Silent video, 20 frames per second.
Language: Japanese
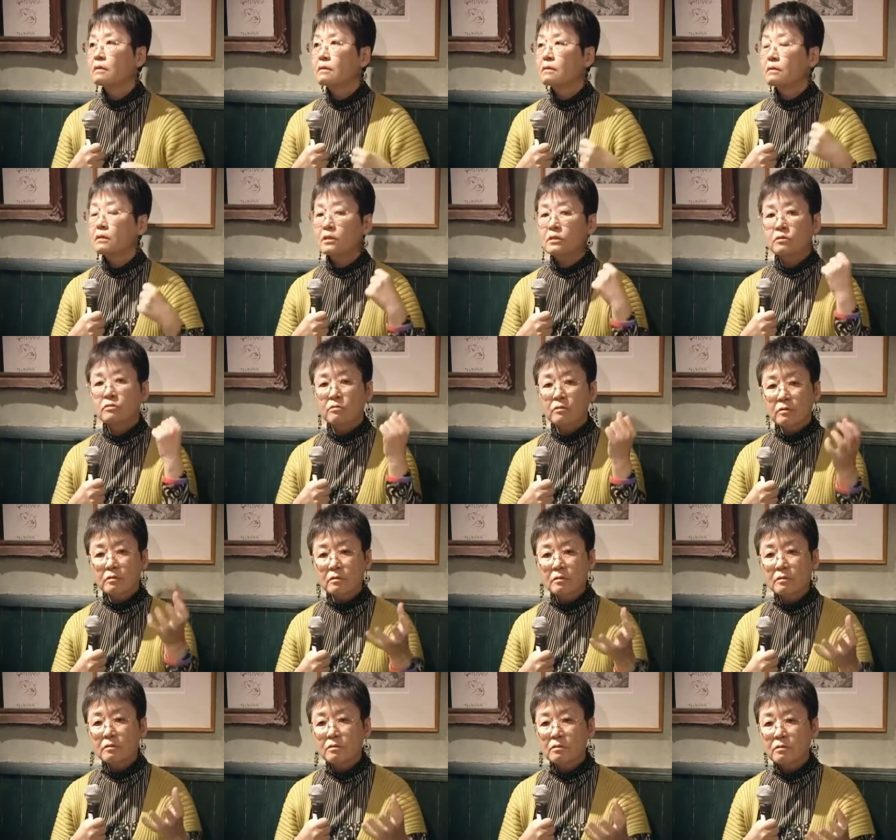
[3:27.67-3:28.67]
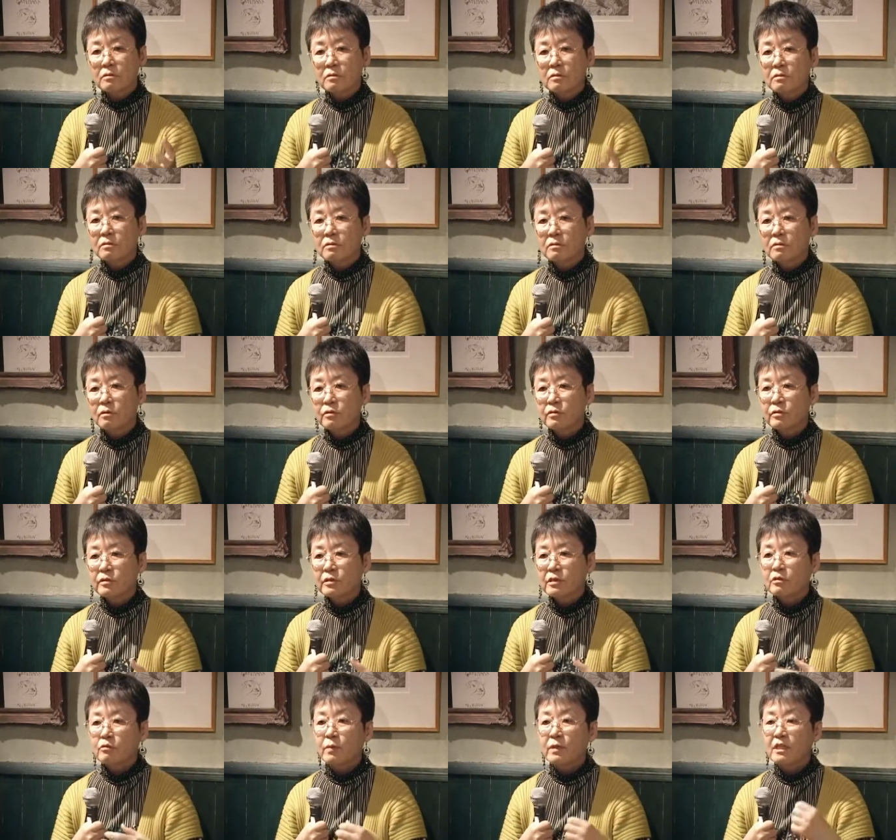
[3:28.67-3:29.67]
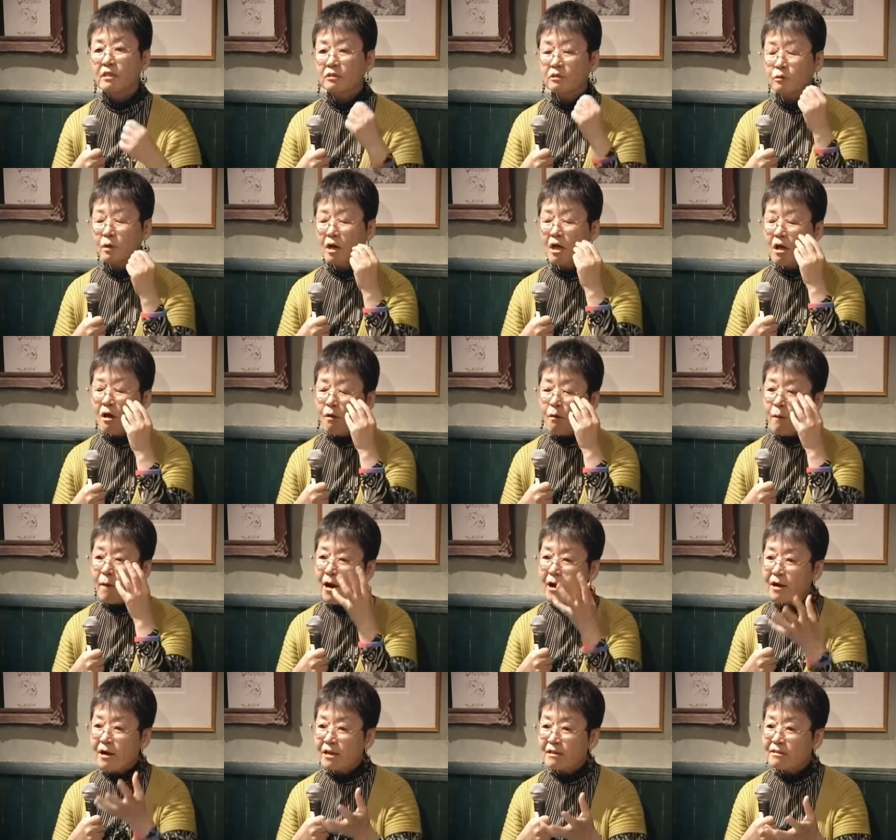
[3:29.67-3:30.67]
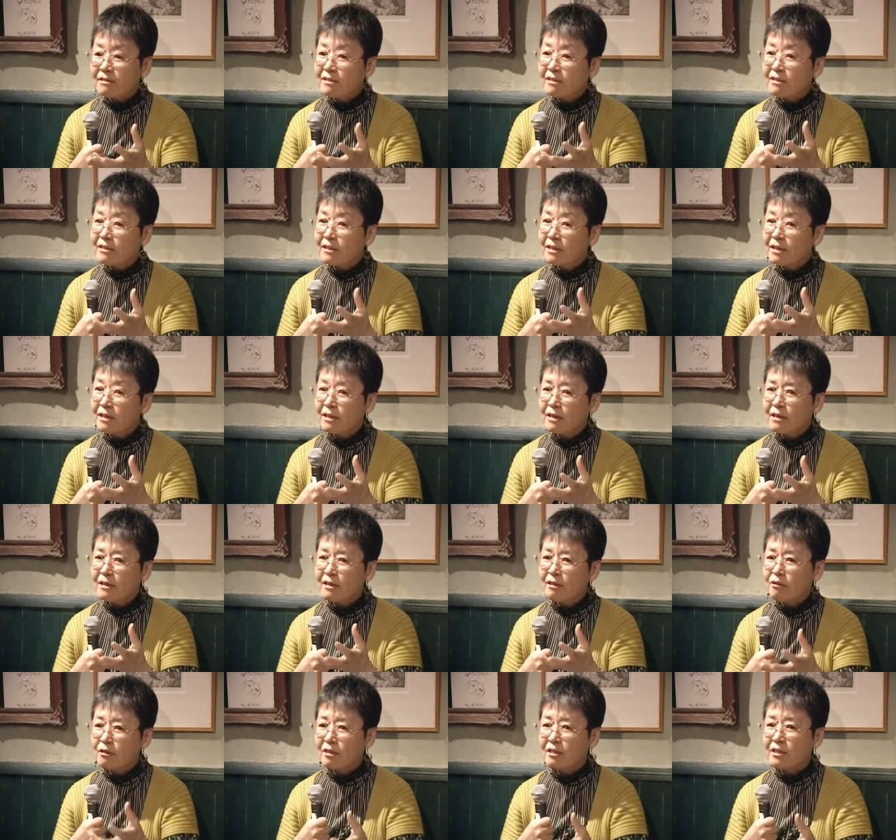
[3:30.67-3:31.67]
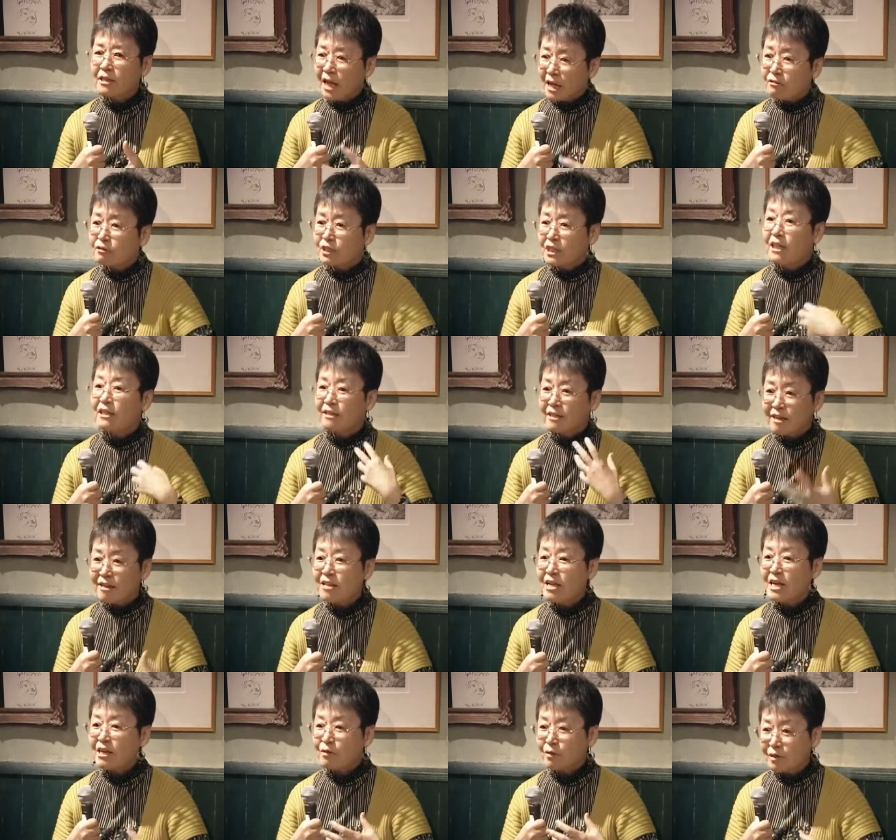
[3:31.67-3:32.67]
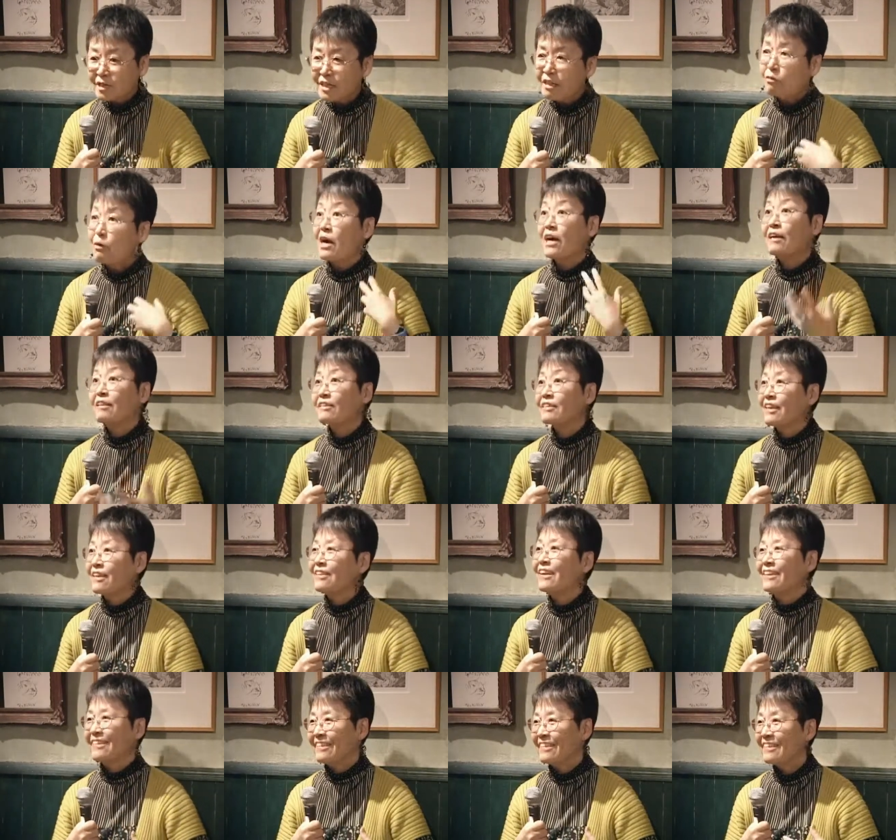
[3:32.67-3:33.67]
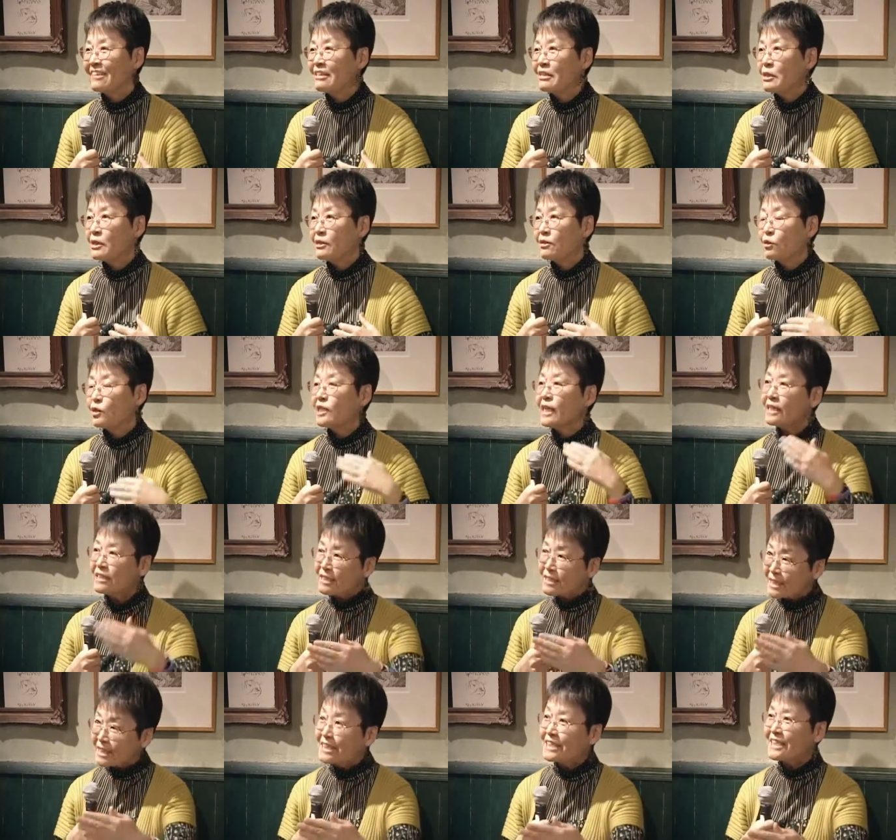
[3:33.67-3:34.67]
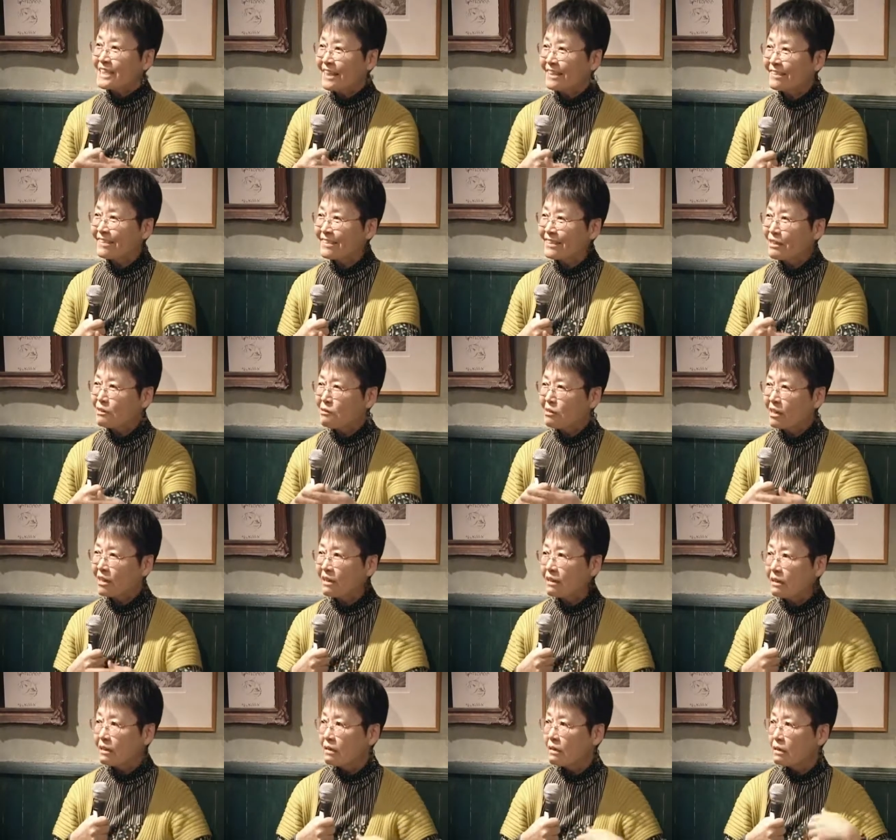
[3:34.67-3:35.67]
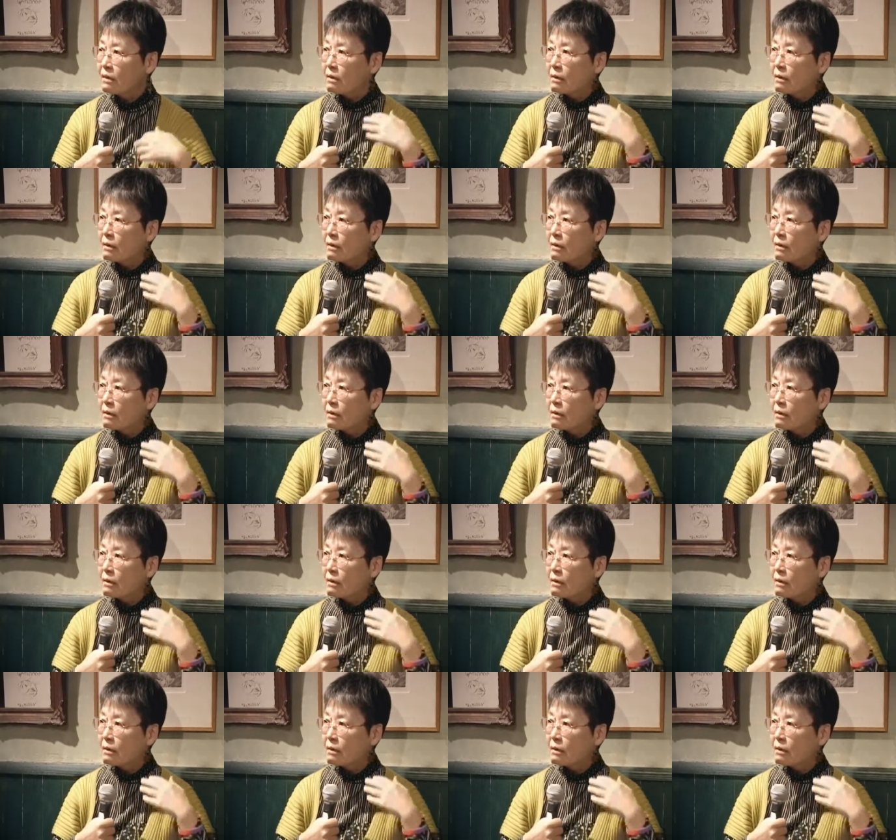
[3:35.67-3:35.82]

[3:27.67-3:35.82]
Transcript: でそういうことっていうのは私は分かっていなくちゃいけないのに分かっていない切実さっていうのが